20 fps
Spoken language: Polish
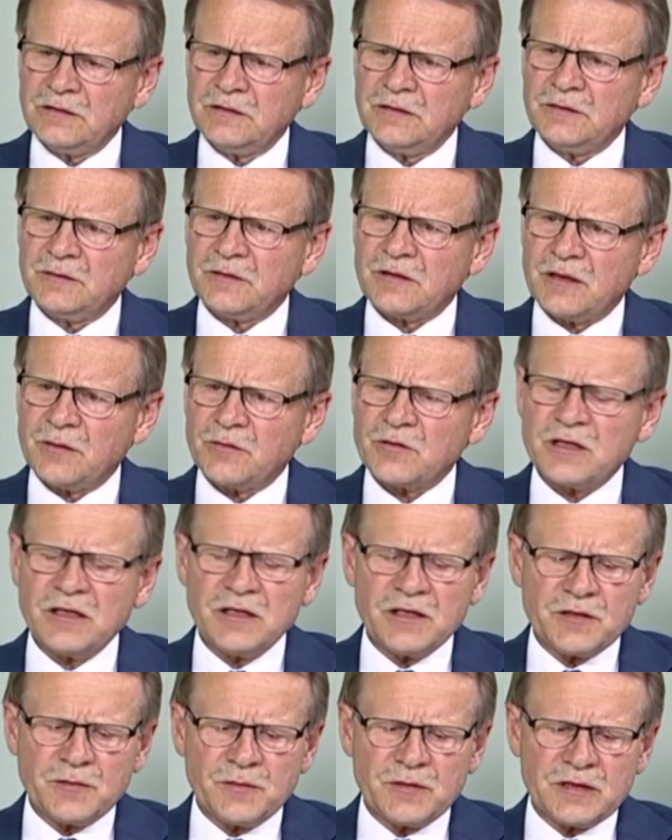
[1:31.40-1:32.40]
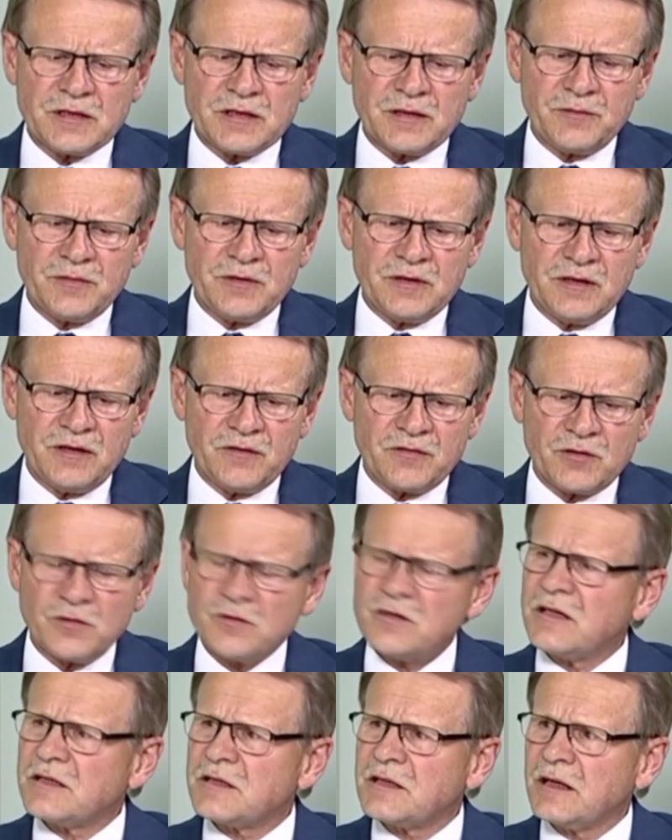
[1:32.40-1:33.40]
y, bo założyliśmy, żeby nie
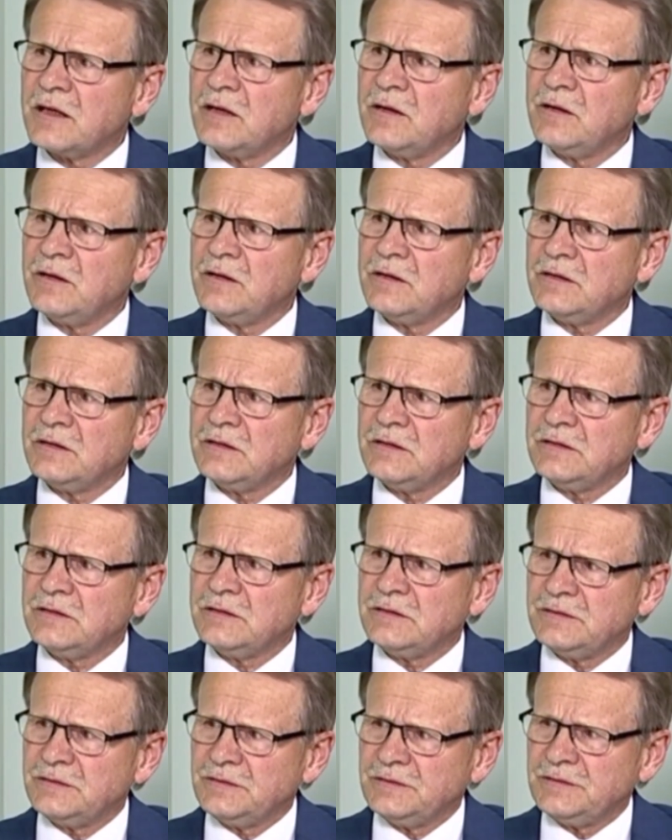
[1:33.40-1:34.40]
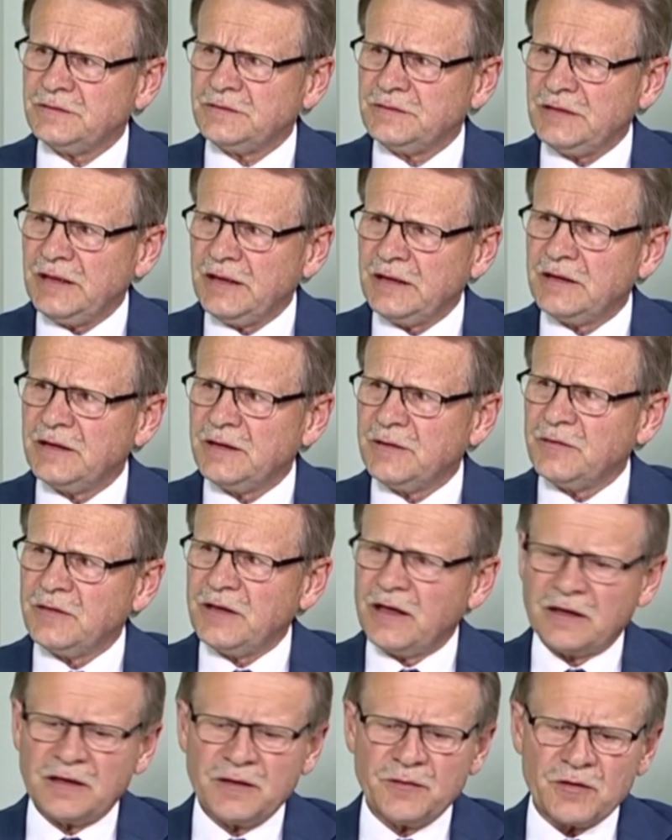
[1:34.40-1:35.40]
wrzucać tego w jednym
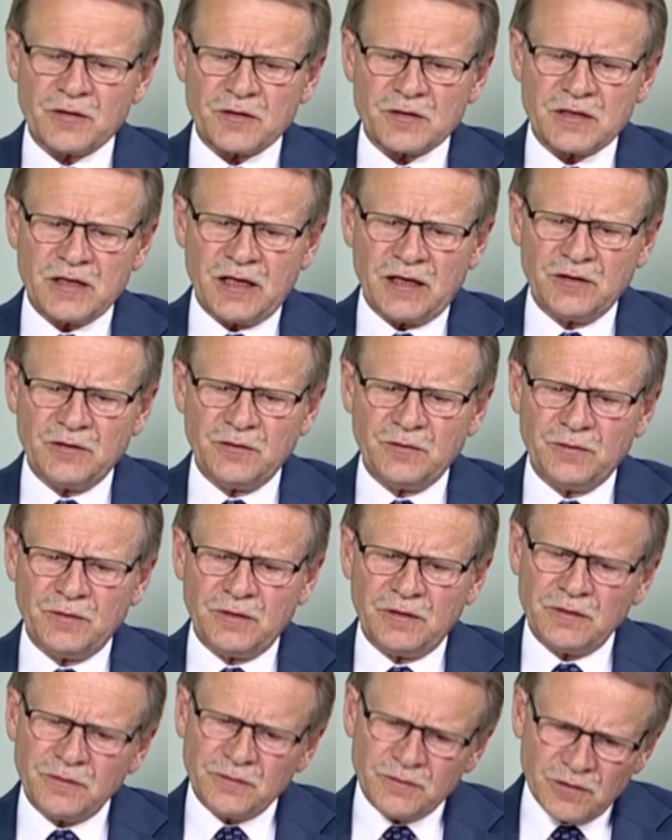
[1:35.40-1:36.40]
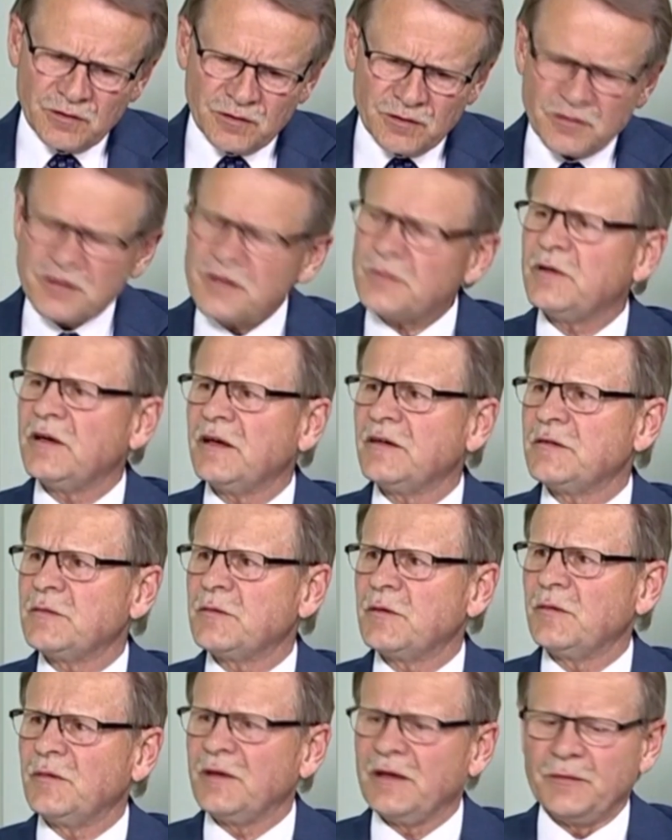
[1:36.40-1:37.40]
jak gdyby rozdaniu, bo mogą się pojawić
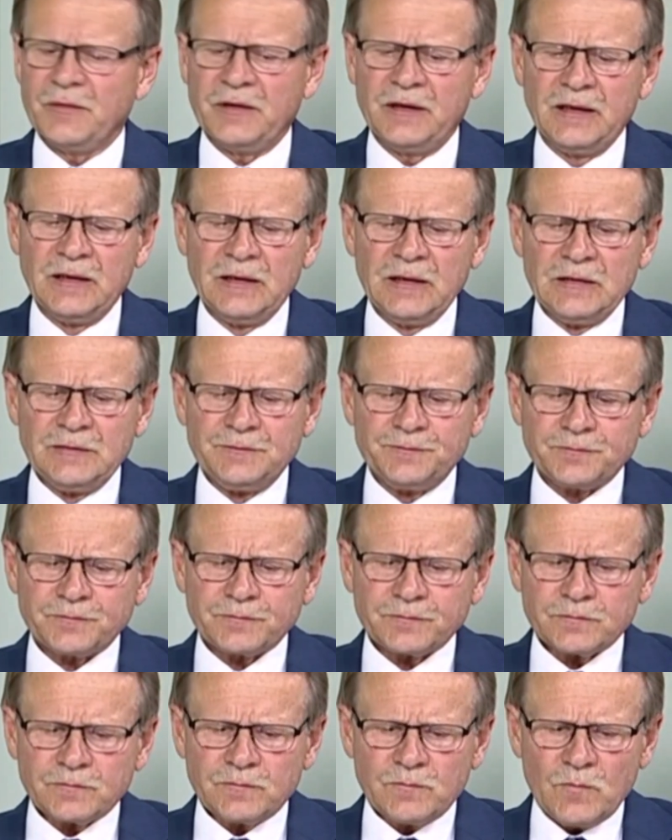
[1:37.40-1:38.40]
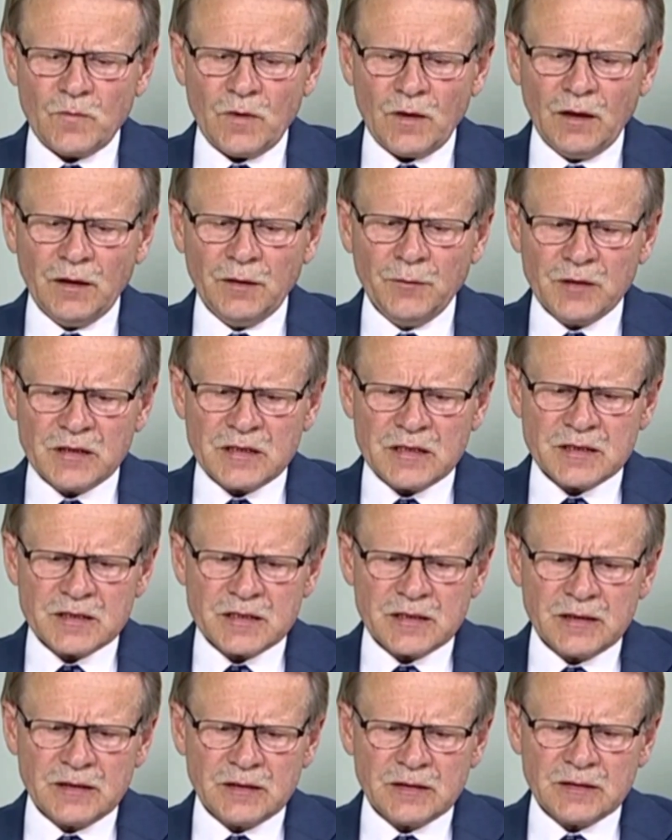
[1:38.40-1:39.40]
problemy. I myślę,
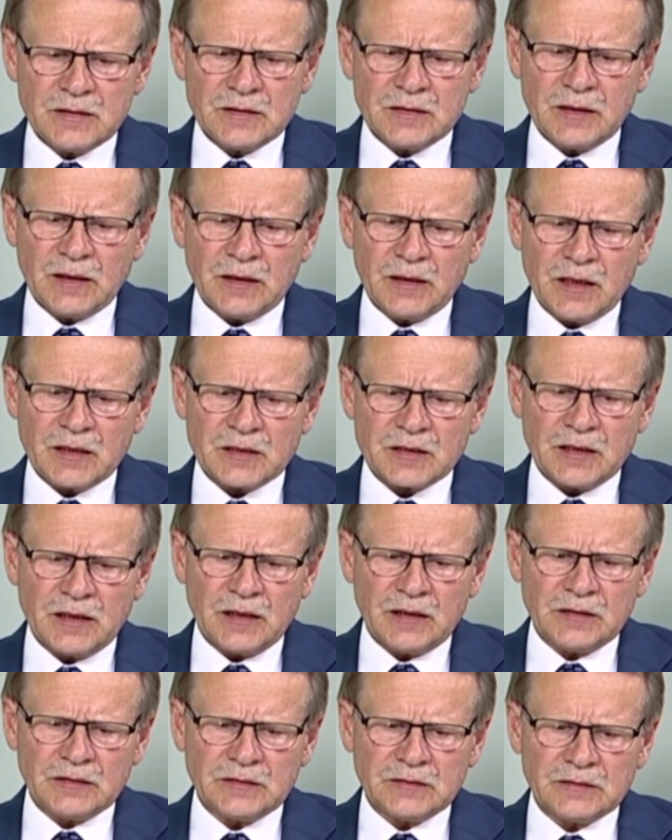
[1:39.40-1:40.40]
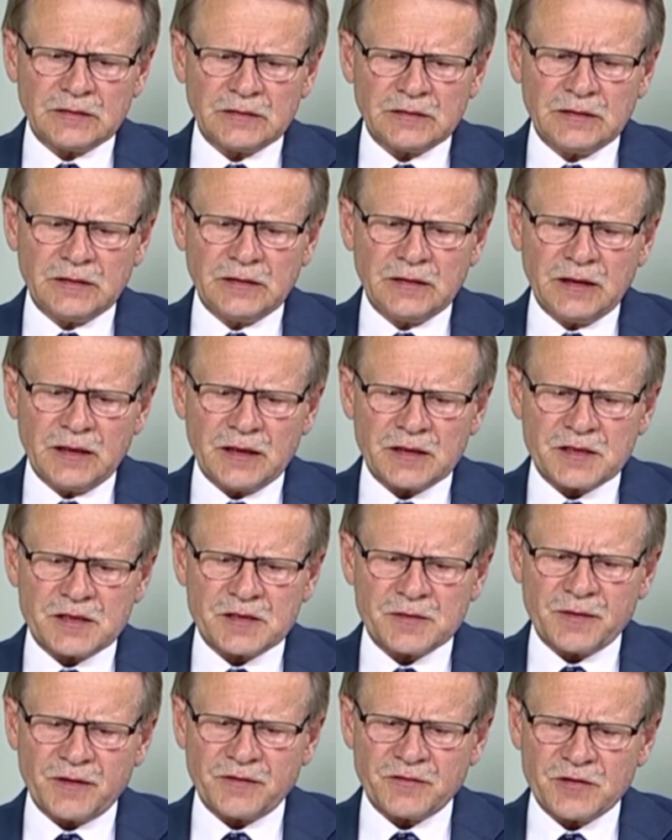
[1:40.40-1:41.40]
że ta nasza idea się
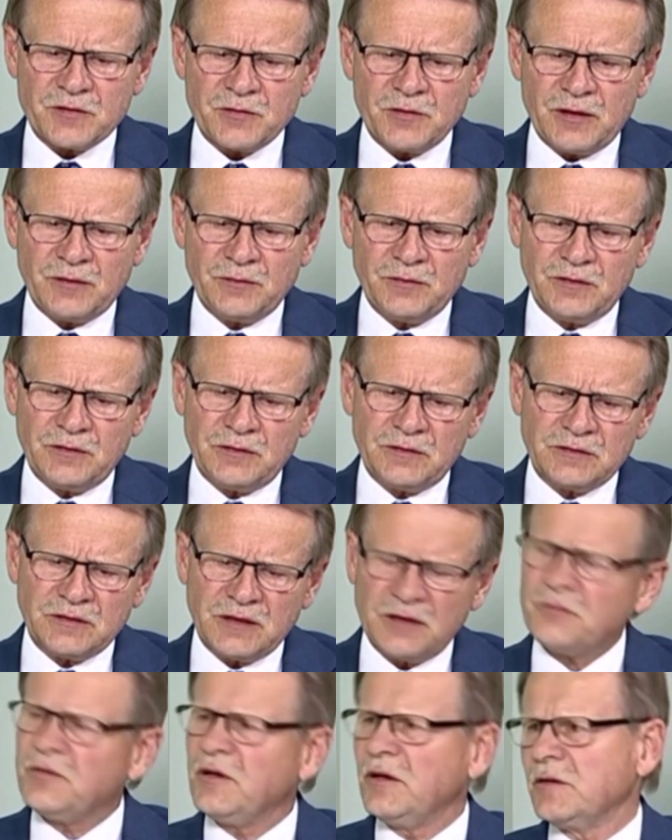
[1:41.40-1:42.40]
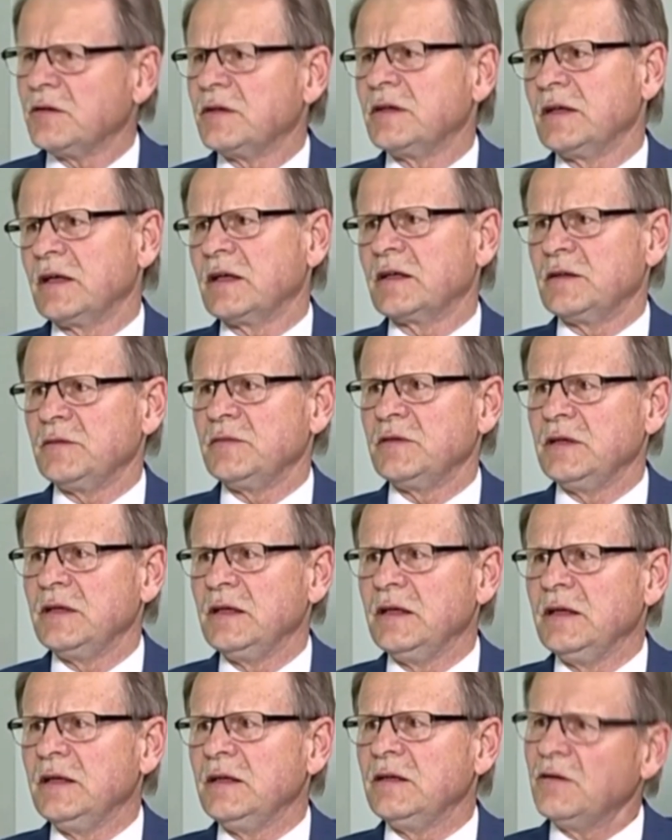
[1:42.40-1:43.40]
sprawdziła, bo ten piąty jak gdyby,
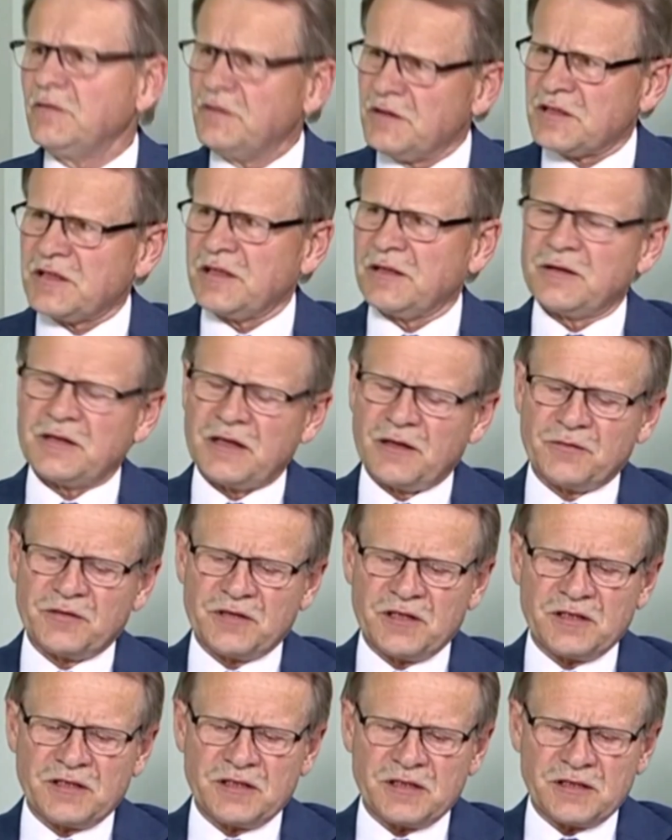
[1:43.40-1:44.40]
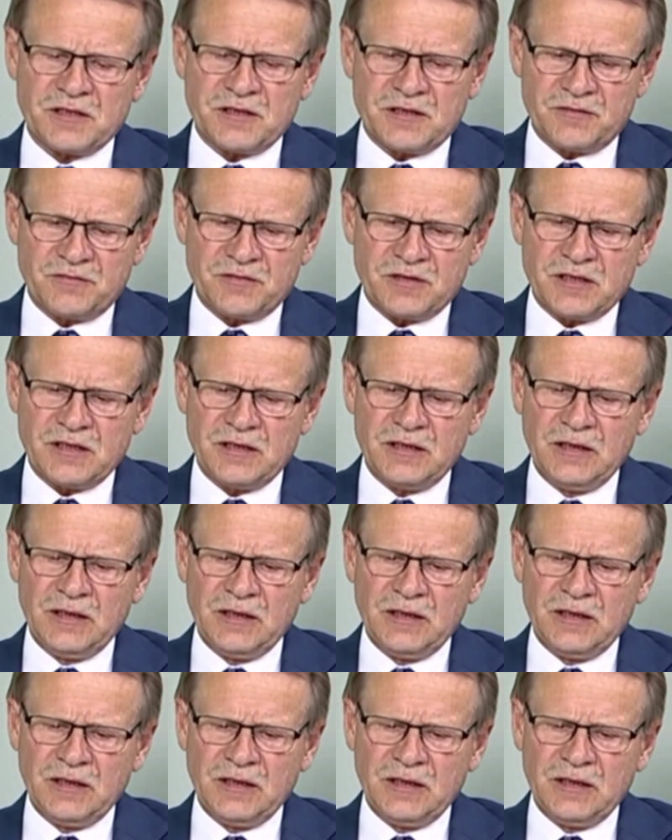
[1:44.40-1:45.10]
no wyszedł, trzeba się cieszyć, że wyszedł,